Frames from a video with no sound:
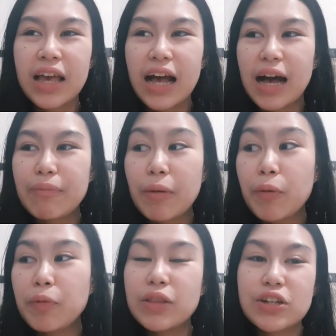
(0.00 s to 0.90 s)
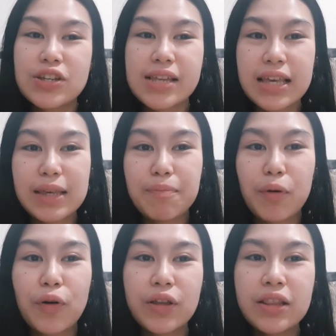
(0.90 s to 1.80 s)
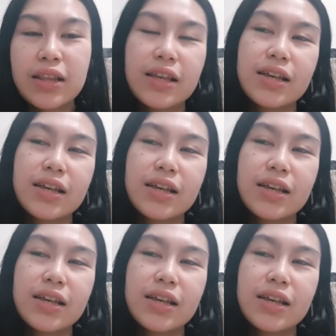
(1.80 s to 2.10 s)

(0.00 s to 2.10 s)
um, napupunta siya sa ipon,